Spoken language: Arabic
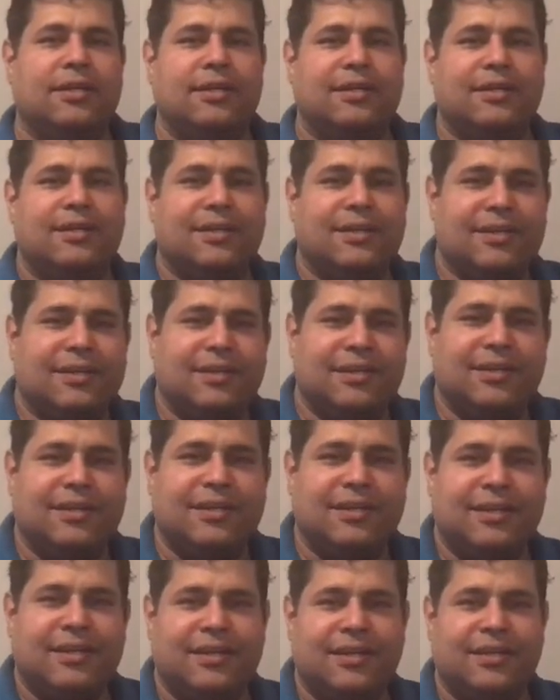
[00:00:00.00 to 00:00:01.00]

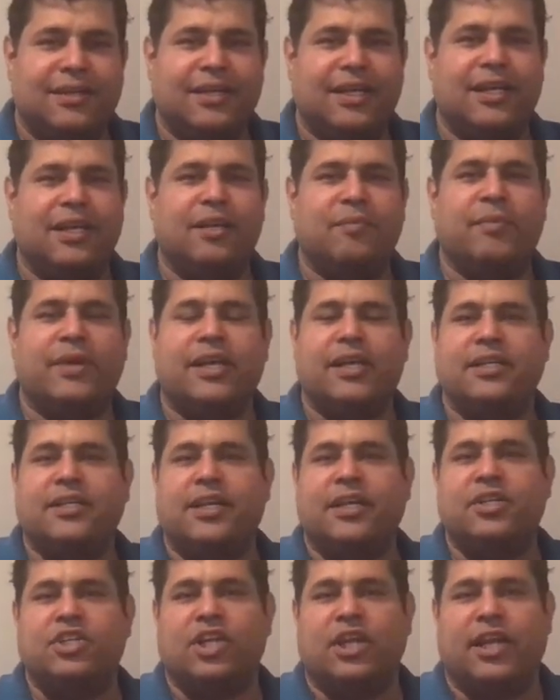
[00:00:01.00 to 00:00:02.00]
آه يلا المره
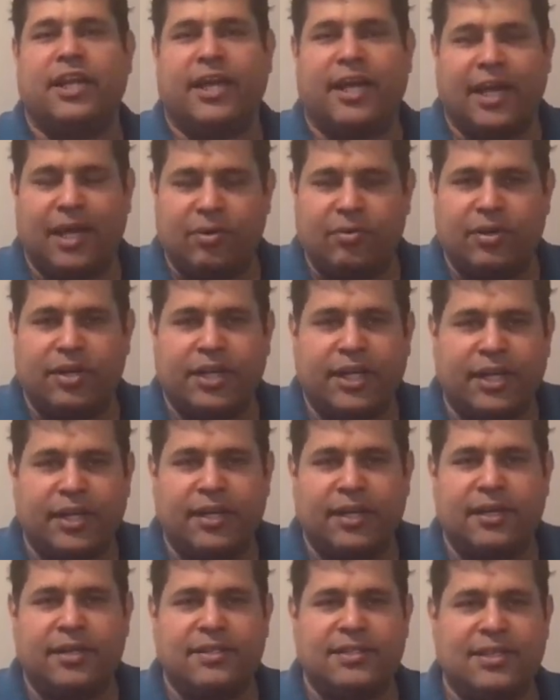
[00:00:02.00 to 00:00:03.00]
الجايه ان شاء الله نحاول ان
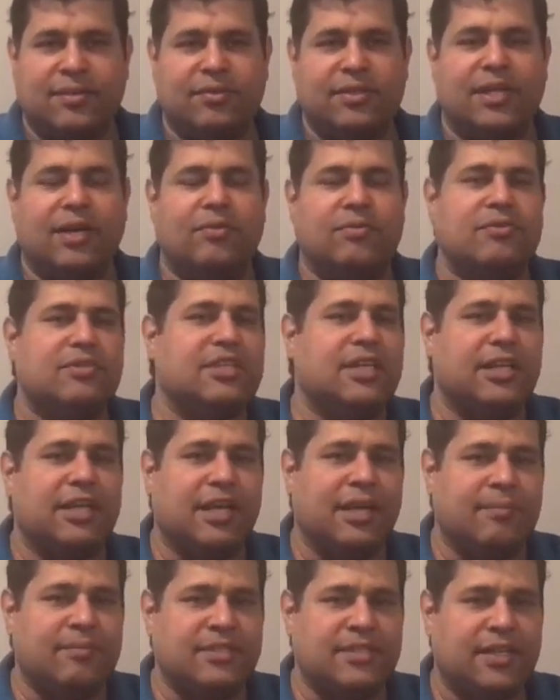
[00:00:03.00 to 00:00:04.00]
احنا نزودها ونوصل لل
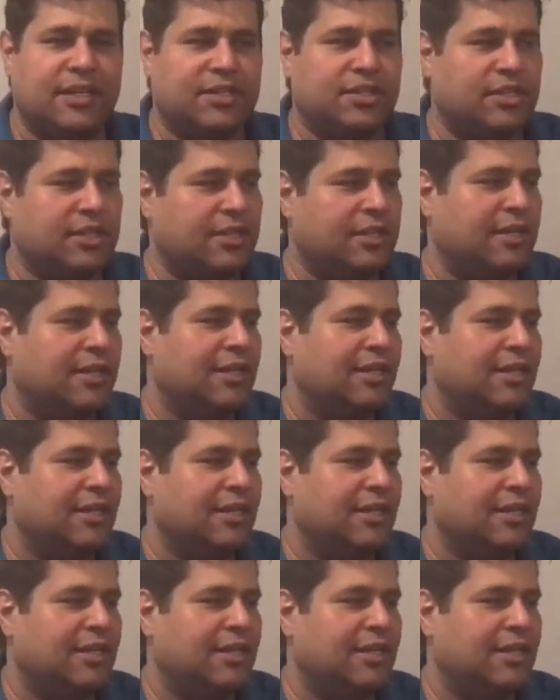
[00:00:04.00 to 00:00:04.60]
15